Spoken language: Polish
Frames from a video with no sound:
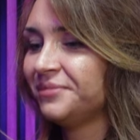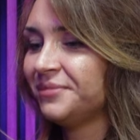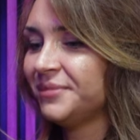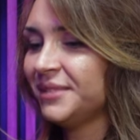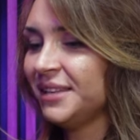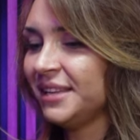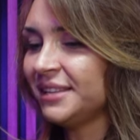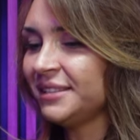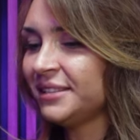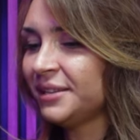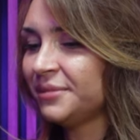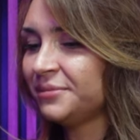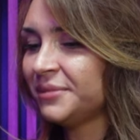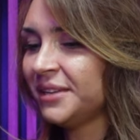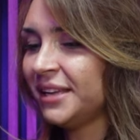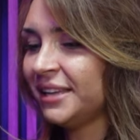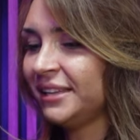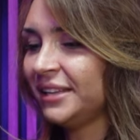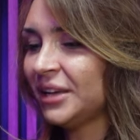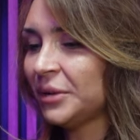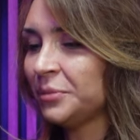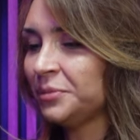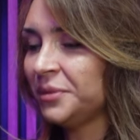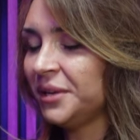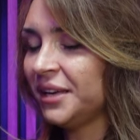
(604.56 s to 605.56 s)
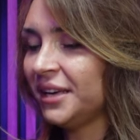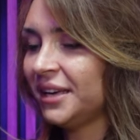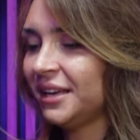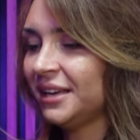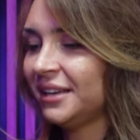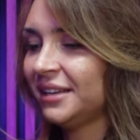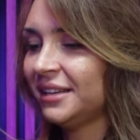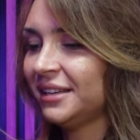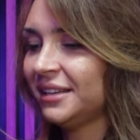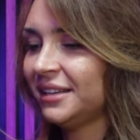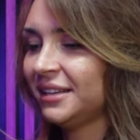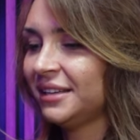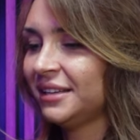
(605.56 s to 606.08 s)
jestem na
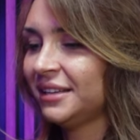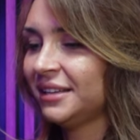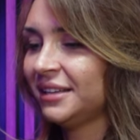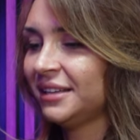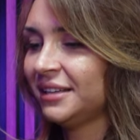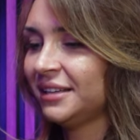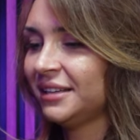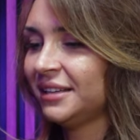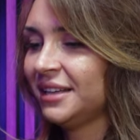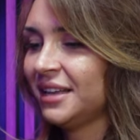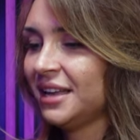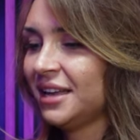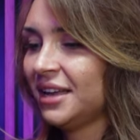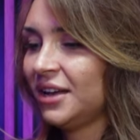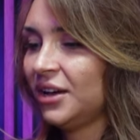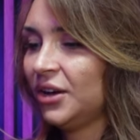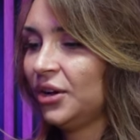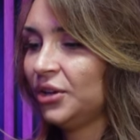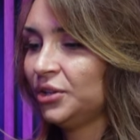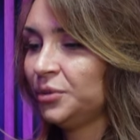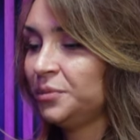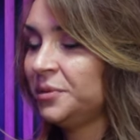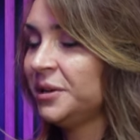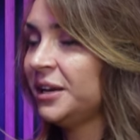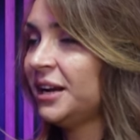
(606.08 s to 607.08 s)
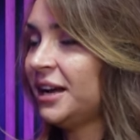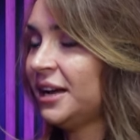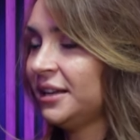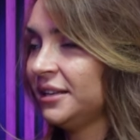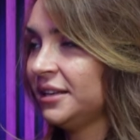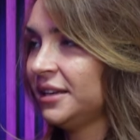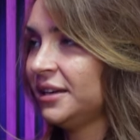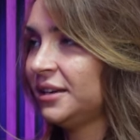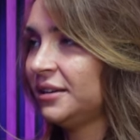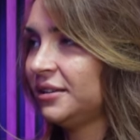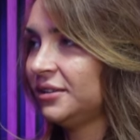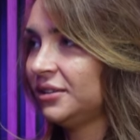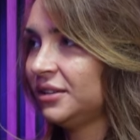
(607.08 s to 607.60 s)
etapie e,
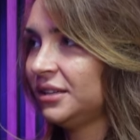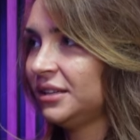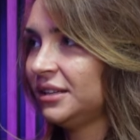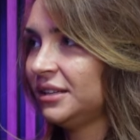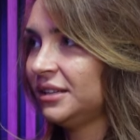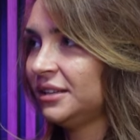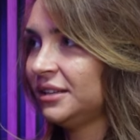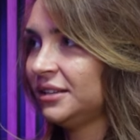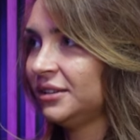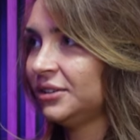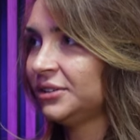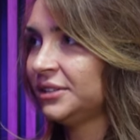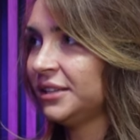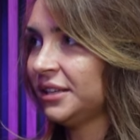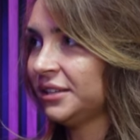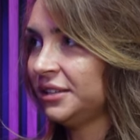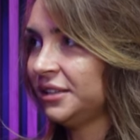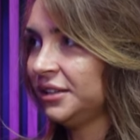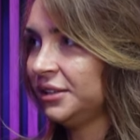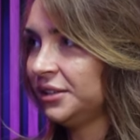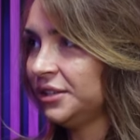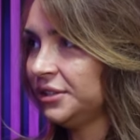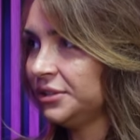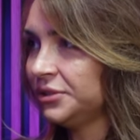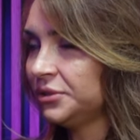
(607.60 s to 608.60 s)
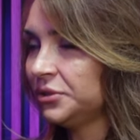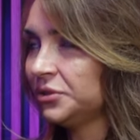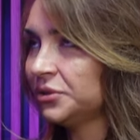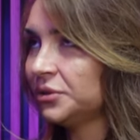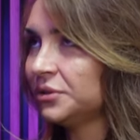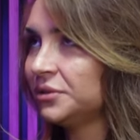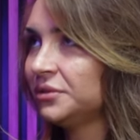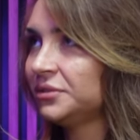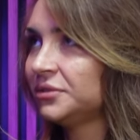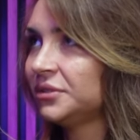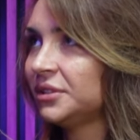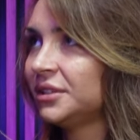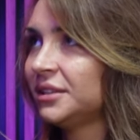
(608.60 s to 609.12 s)
odbierania e, ostatnich
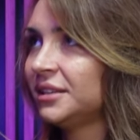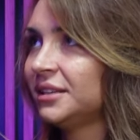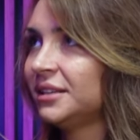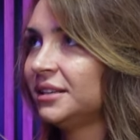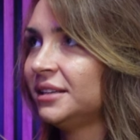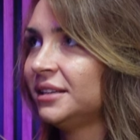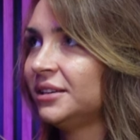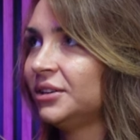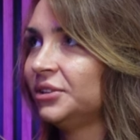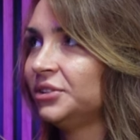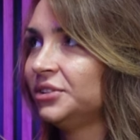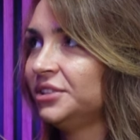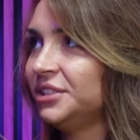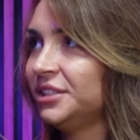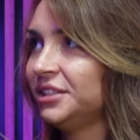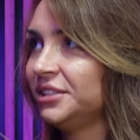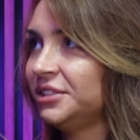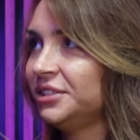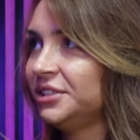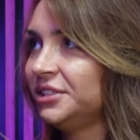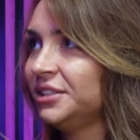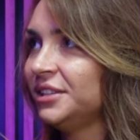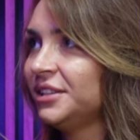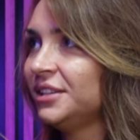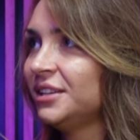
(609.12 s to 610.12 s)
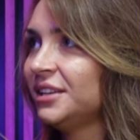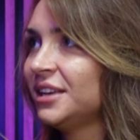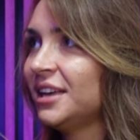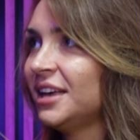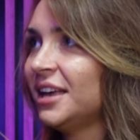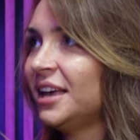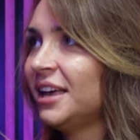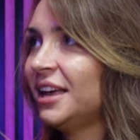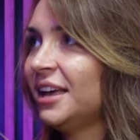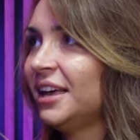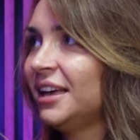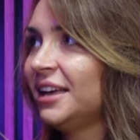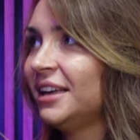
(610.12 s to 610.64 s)
listów e, od dzieci
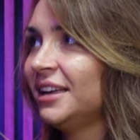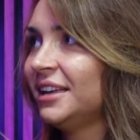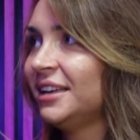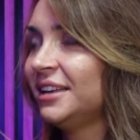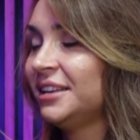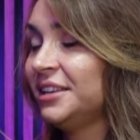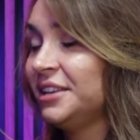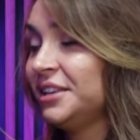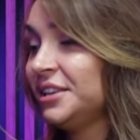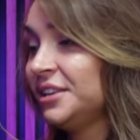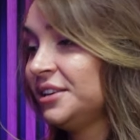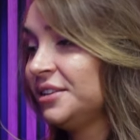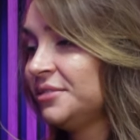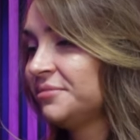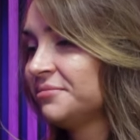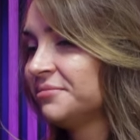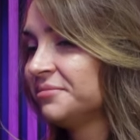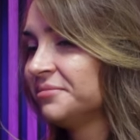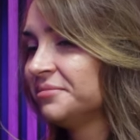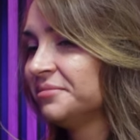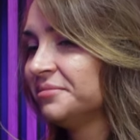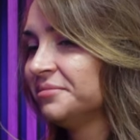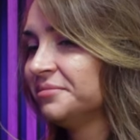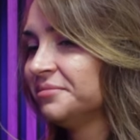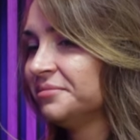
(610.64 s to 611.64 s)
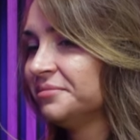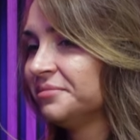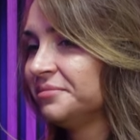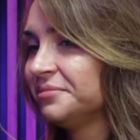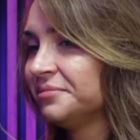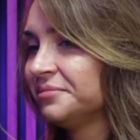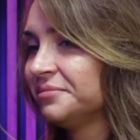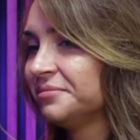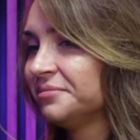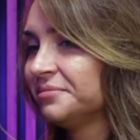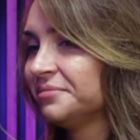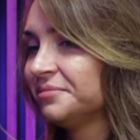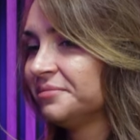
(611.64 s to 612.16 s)
e, i
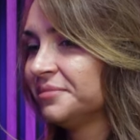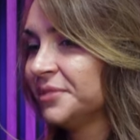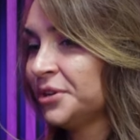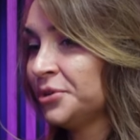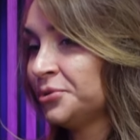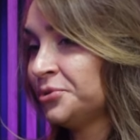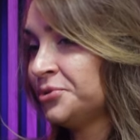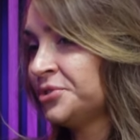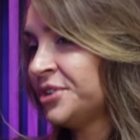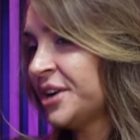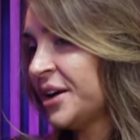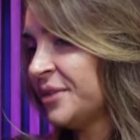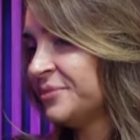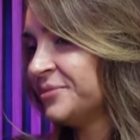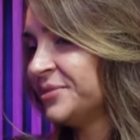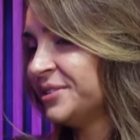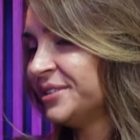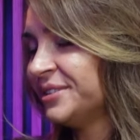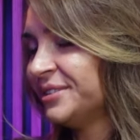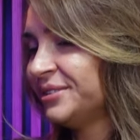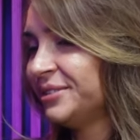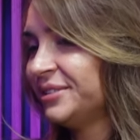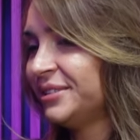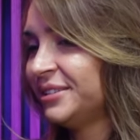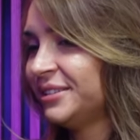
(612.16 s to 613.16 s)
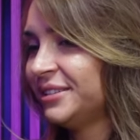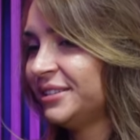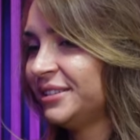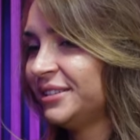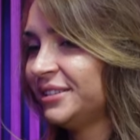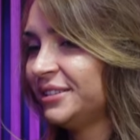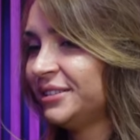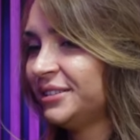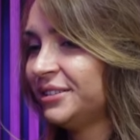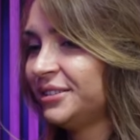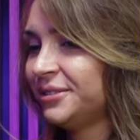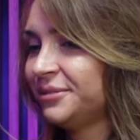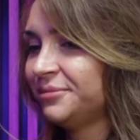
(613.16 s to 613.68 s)
mm, i ruszamy.
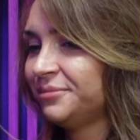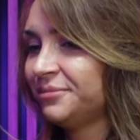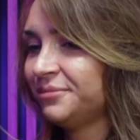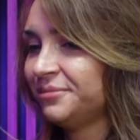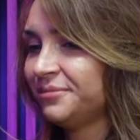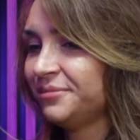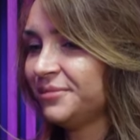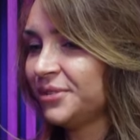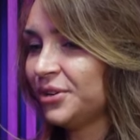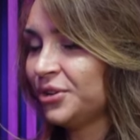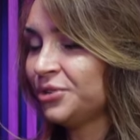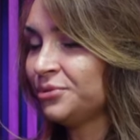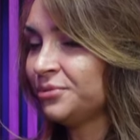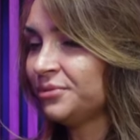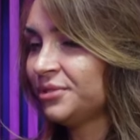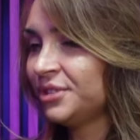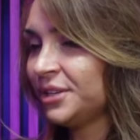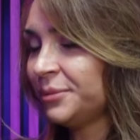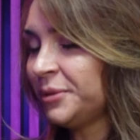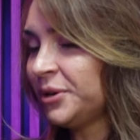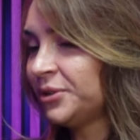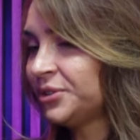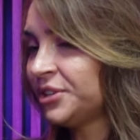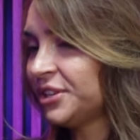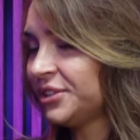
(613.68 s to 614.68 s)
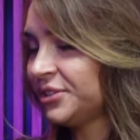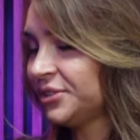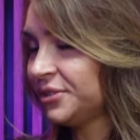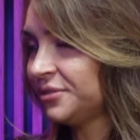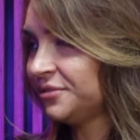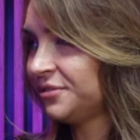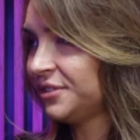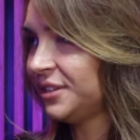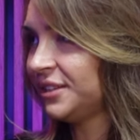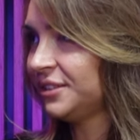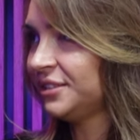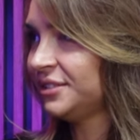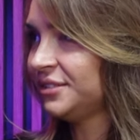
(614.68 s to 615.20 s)
Trzeba
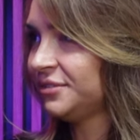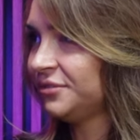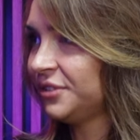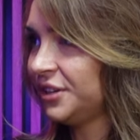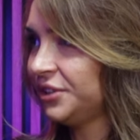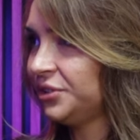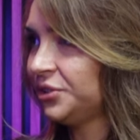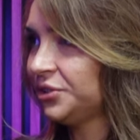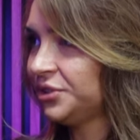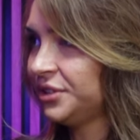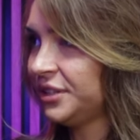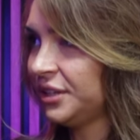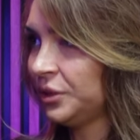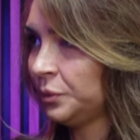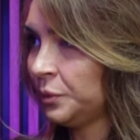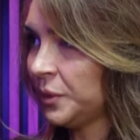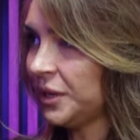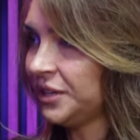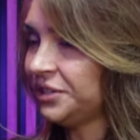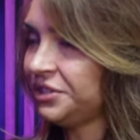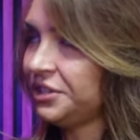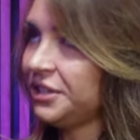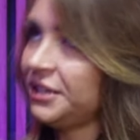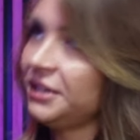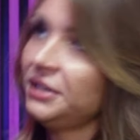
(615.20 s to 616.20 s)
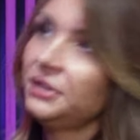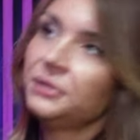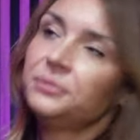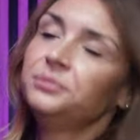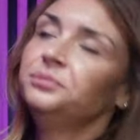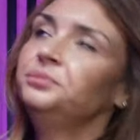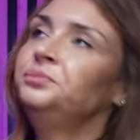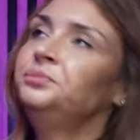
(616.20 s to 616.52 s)
oszacować wartość tych paczek.